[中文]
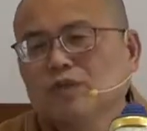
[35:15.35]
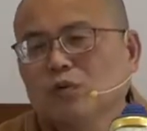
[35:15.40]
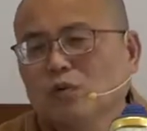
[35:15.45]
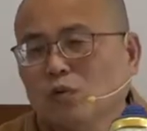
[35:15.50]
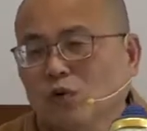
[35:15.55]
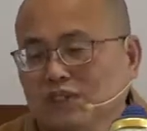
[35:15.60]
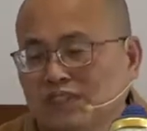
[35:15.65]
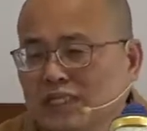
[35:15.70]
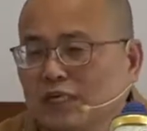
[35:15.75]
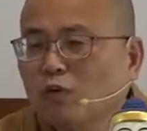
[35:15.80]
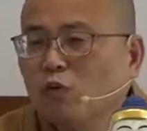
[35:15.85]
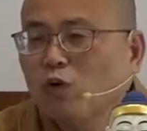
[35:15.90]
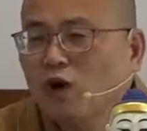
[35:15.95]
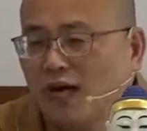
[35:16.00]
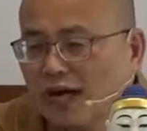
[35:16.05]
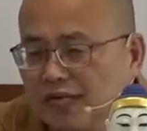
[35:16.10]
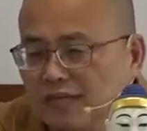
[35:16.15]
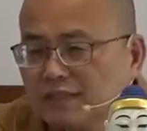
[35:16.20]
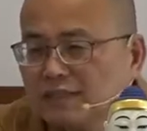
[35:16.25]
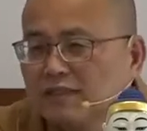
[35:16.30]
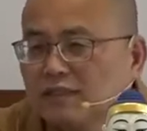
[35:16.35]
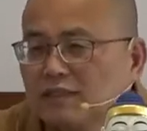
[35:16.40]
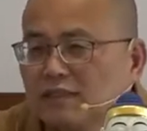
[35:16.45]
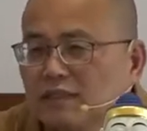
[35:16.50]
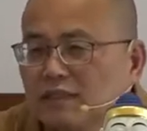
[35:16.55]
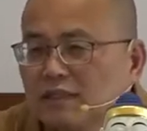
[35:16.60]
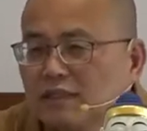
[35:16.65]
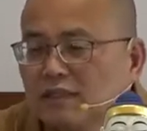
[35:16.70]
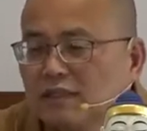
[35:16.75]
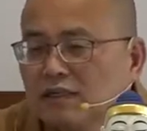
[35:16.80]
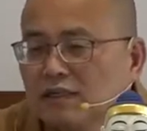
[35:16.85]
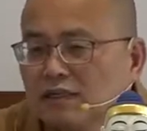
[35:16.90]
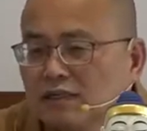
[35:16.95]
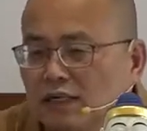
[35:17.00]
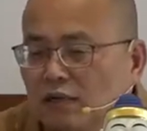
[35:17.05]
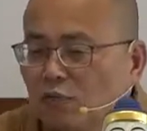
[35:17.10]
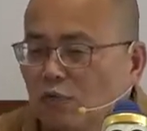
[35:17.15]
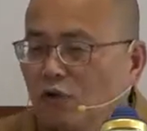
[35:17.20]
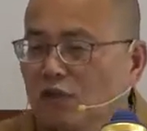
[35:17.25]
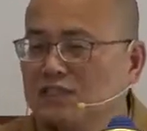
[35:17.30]
我见我爱，
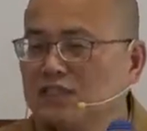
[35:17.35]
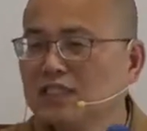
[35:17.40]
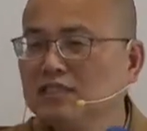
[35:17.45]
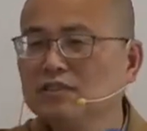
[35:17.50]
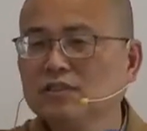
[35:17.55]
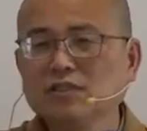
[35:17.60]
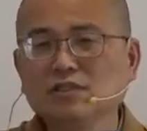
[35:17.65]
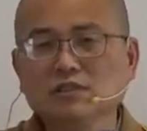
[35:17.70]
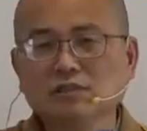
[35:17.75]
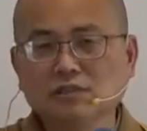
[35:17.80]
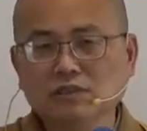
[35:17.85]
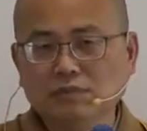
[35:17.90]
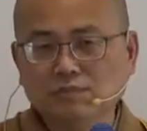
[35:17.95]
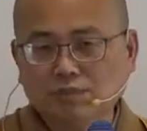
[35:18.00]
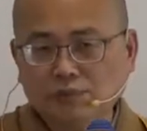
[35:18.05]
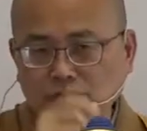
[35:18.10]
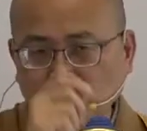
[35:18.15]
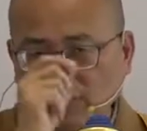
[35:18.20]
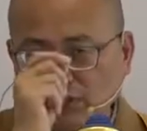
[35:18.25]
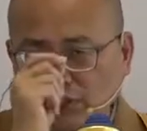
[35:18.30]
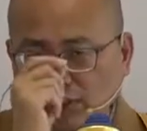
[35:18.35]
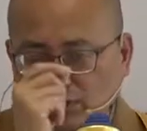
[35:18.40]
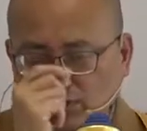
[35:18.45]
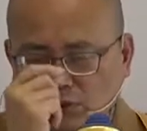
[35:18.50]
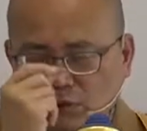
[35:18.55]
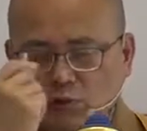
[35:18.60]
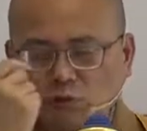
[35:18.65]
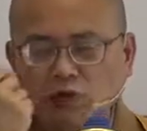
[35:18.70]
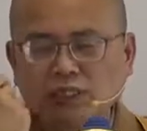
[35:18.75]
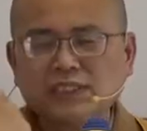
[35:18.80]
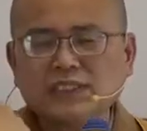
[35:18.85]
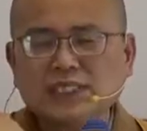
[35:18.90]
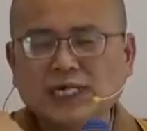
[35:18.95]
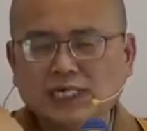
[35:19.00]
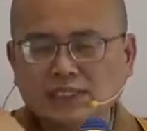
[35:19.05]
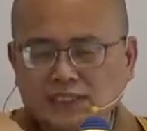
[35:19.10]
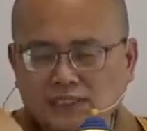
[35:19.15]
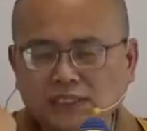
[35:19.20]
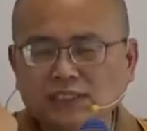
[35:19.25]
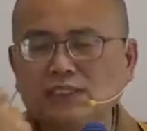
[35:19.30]
那我见就是你不断要去观
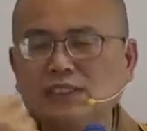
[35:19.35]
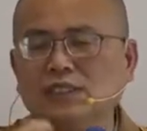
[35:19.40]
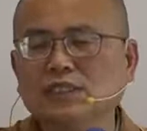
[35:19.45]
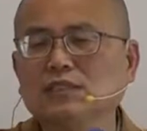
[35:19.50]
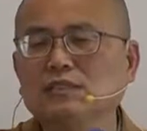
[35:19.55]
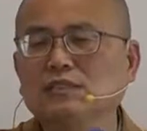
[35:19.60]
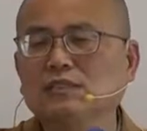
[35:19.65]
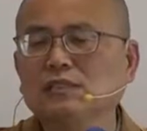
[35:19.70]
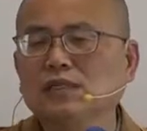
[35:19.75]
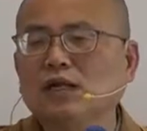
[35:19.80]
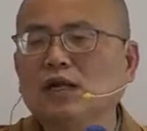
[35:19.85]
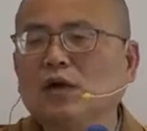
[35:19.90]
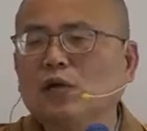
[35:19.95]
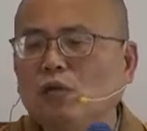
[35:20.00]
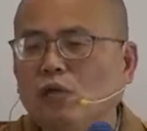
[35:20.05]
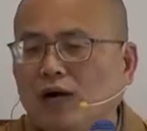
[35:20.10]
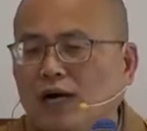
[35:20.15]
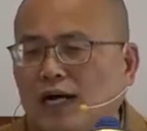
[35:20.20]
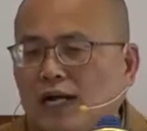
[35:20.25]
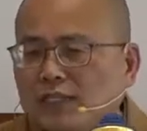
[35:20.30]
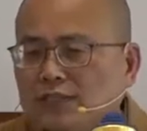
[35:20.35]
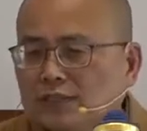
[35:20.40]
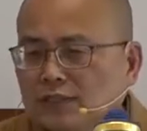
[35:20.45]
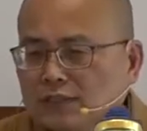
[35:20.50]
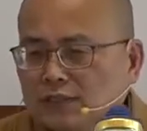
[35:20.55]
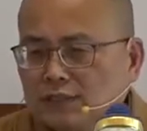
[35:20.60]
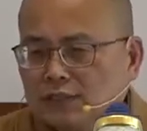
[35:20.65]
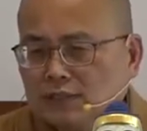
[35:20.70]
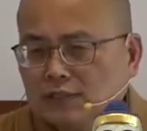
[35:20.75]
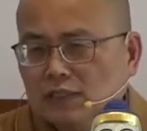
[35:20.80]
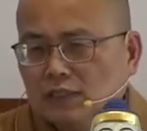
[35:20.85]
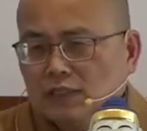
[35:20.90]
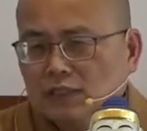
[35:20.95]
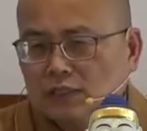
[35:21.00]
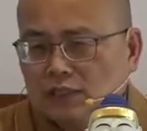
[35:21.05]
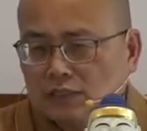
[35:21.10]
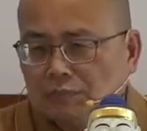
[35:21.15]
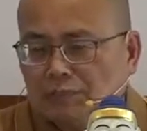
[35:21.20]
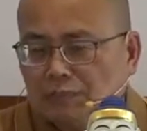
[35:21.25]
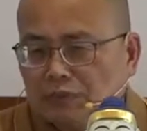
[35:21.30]
察身心，我爱就是
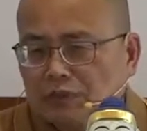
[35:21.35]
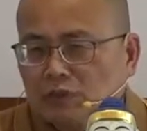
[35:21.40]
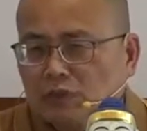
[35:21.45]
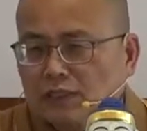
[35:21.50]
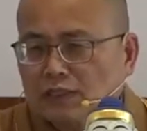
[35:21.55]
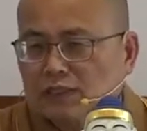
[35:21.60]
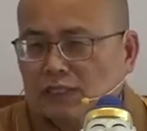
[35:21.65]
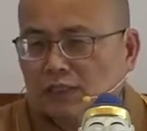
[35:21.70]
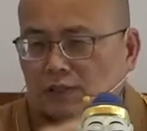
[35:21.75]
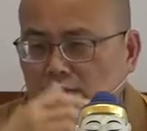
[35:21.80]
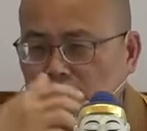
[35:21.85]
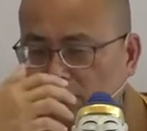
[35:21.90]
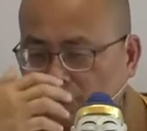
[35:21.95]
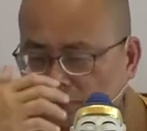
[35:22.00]
你不断要